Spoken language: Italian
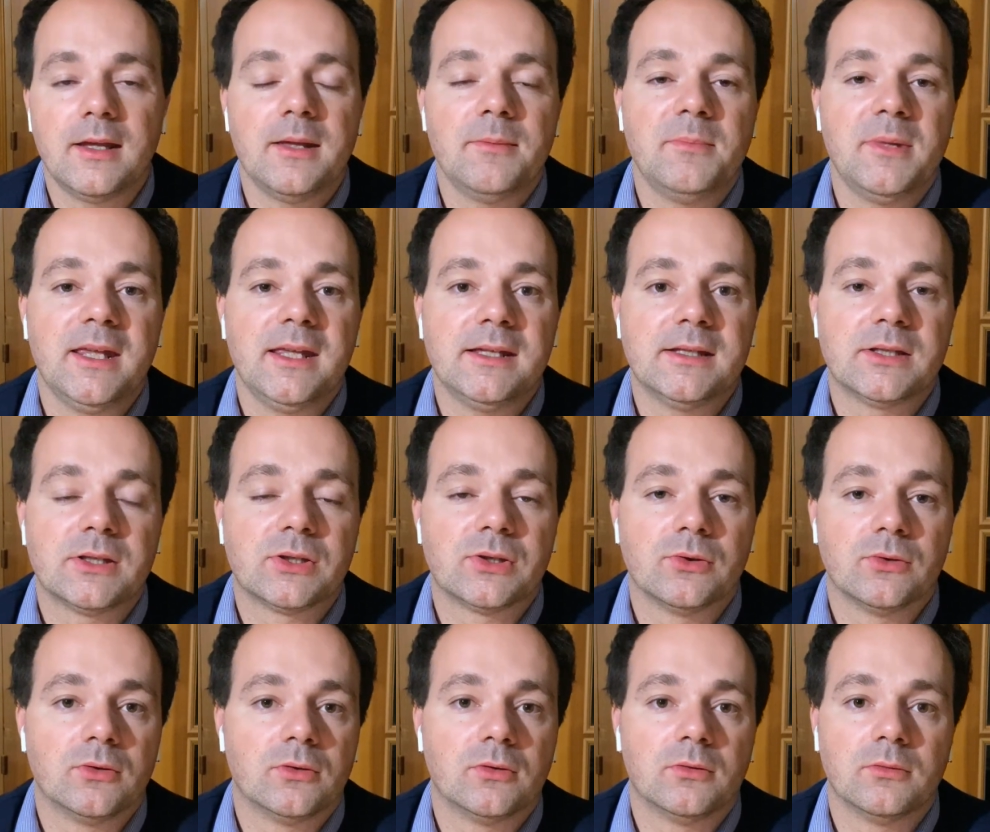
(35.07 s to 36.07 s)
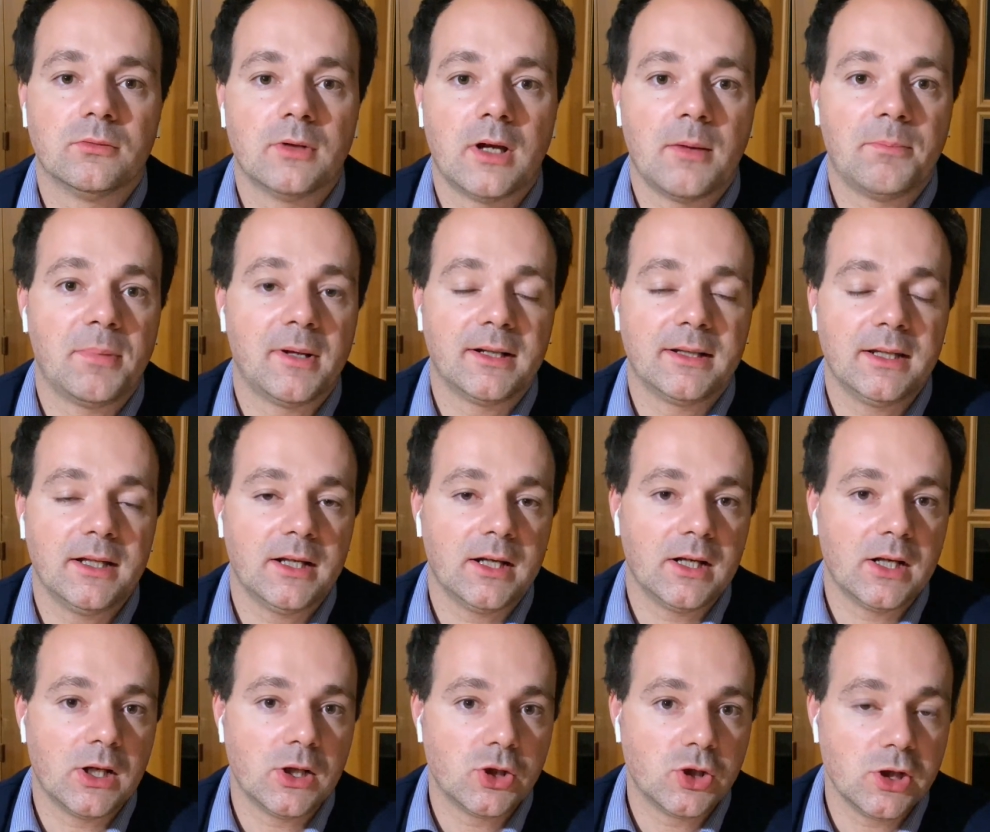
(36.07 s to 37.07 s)
emesso a partire
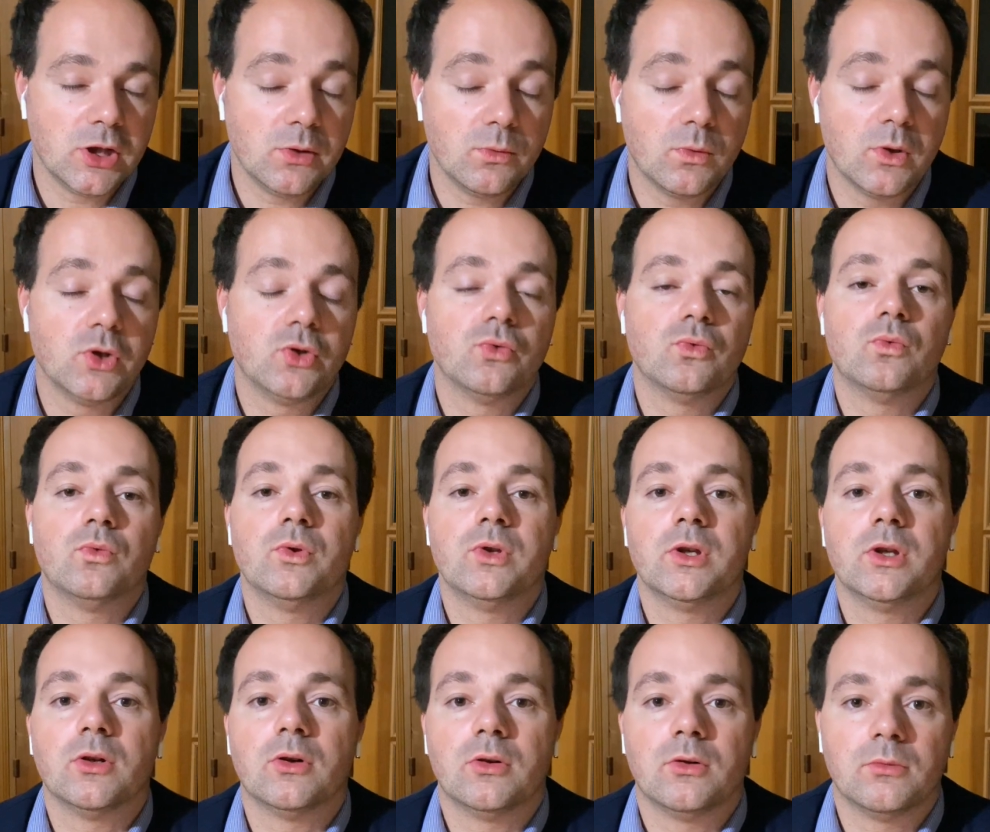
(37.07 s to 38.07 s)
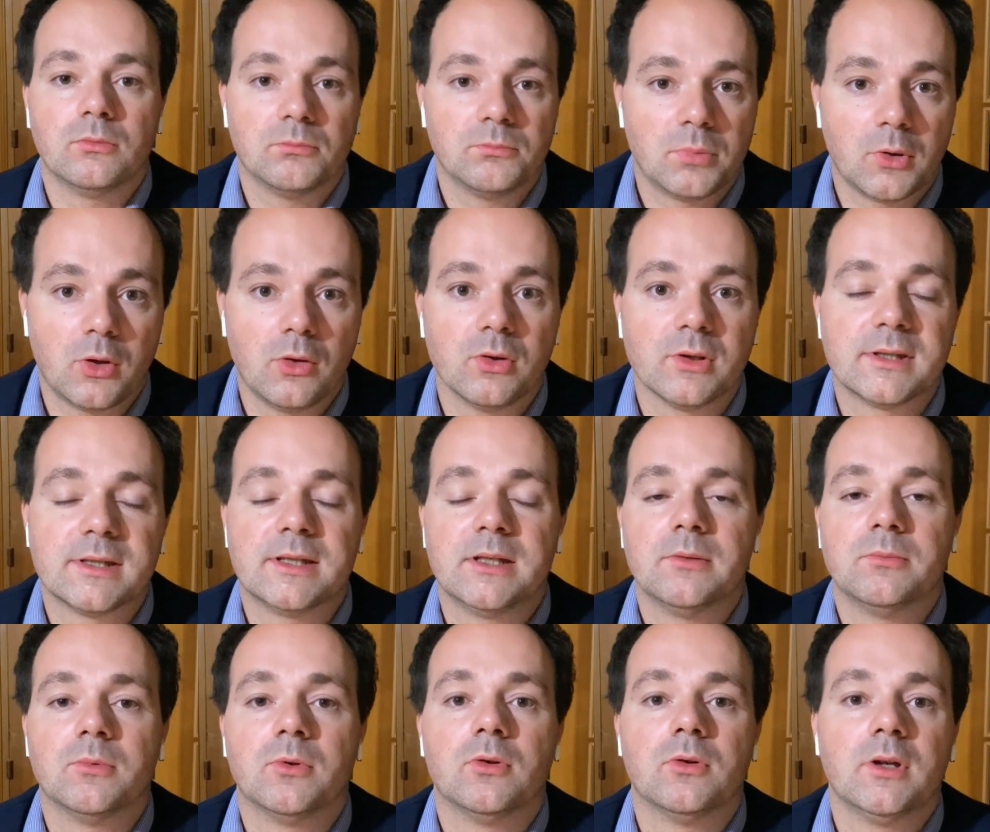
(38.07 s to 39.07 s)
dal 5 giugno
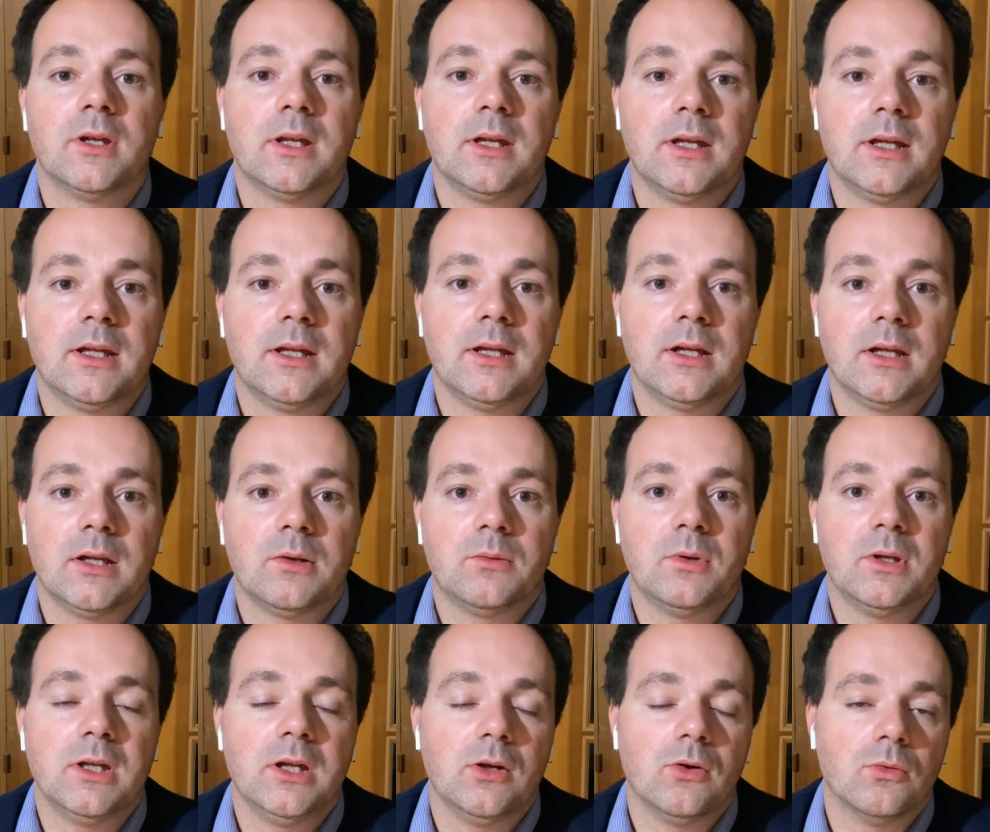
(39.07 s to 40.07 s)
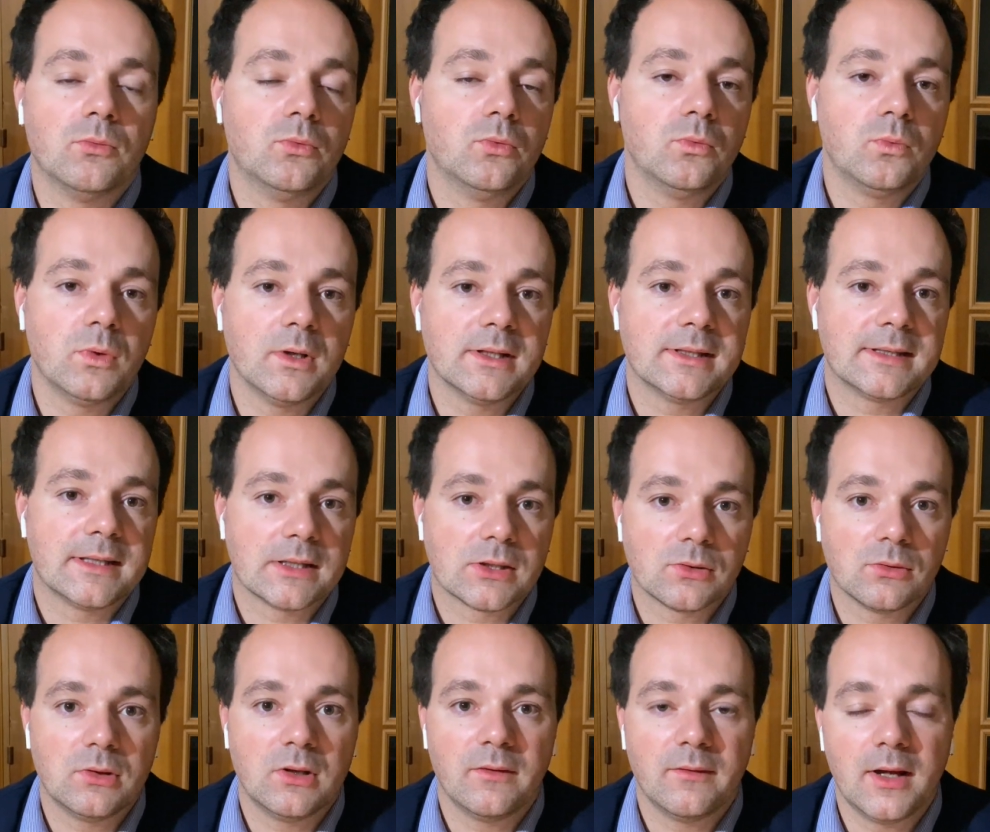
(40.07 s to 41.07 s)
prossimo e quindi comunque sta
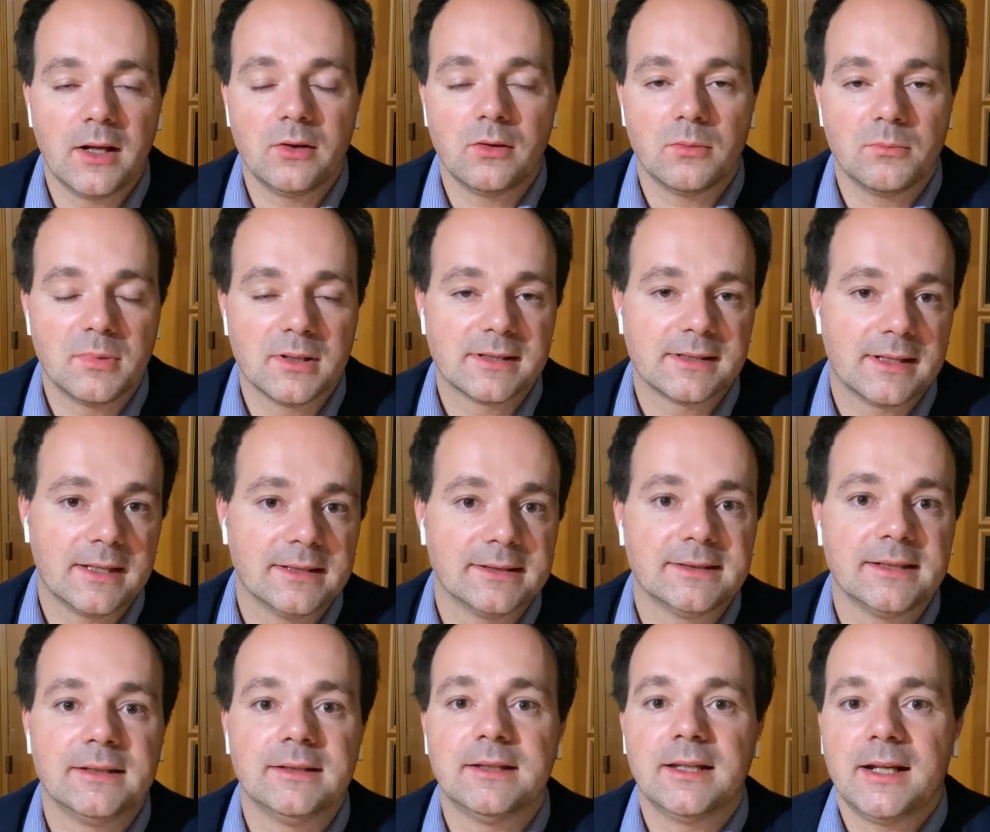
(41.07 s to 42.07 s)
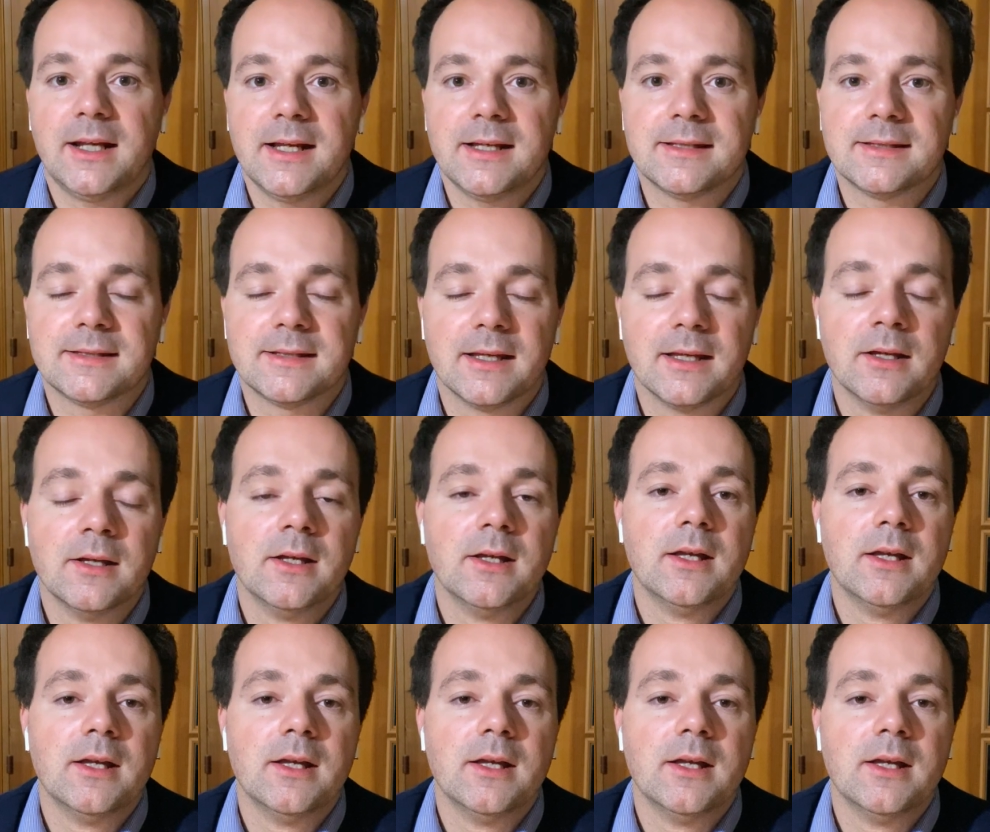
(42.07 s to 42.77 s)
sollevando abbastanza interesse